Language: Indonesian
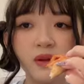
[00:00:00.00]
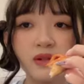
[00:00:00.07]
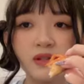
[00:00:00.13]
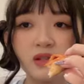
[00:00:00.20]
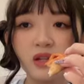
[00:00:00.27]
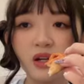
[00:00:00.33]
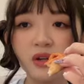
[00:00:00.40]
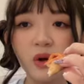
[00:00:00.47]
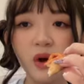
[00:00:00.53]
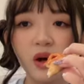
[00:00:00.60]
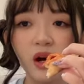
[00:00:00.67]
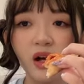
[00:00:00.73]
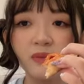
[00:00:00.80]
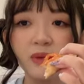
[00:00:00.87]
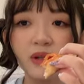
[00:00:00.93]
Cilia
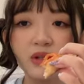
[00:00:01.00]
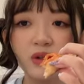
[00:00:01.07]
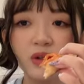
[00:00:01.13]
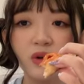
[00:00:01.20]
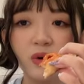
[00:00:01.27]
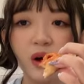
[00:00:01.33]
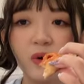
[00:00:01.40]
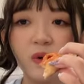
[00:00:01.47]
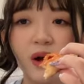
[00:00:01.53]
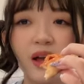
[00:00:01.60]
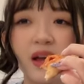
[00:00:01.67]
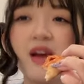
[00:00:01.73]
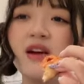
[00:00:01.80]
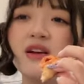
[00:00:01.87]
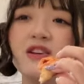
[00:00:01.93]
kan besok kalau aku
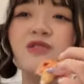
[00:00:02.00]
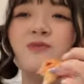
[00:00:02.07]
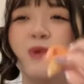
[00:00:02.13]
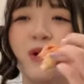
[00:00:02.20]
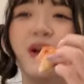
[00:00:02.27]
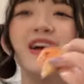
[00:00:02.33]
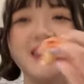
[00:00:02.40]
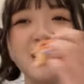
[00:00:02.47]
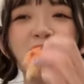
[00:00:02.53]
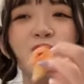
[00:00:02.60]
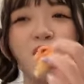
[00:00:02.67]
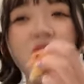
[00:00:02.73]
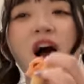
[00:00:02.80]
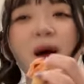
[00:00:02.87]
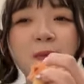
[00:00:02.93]
lagi. semoga ya
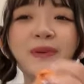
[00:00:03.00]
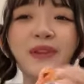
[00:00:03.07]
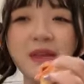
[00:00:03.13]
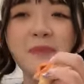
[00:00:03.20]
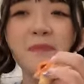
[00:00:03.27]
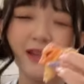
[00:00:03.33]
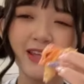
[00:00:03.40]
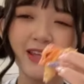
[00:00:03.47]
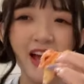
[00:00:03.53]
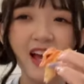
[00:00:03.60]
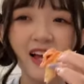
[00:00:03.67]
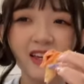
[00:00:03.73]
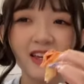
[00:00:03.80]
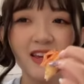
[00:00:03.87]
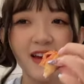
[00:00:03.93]
semoga kamu di depan ya
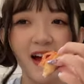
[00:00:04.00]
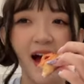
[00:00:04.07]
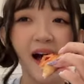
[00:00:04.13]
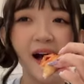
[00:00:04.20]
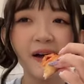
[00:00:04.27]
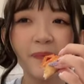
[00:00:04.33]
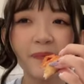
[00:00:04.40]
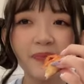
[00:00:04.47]
kaki ya